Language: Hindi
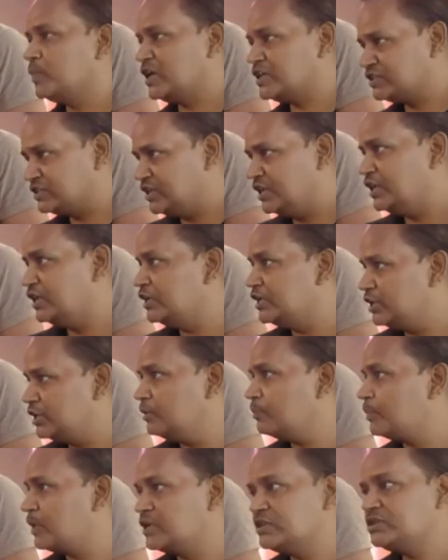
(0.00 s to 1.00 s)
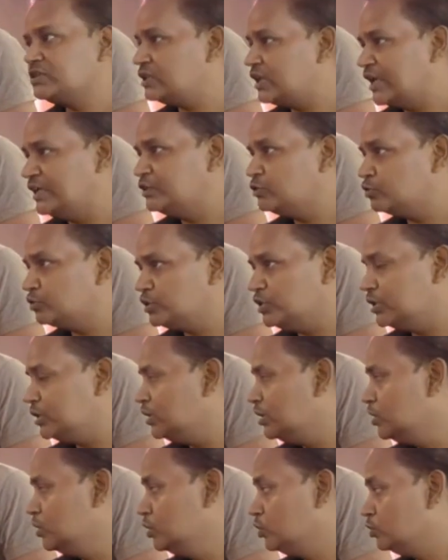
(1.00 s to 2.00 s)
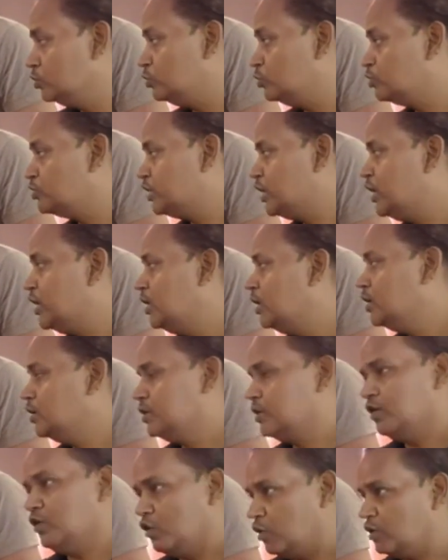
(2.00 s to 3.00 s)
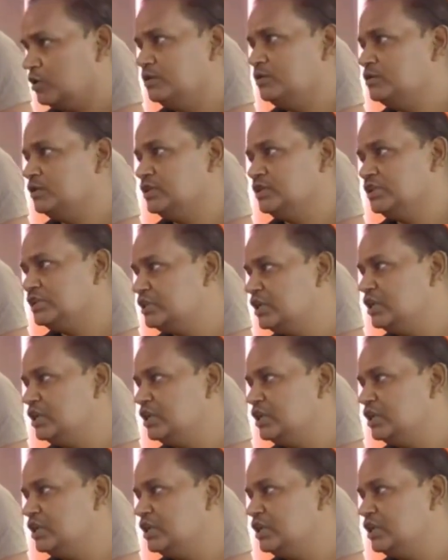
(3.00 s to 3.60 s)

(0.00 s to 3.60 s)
पास देने के लिए पास लाइट होती है दूसरा हॉर्न यदि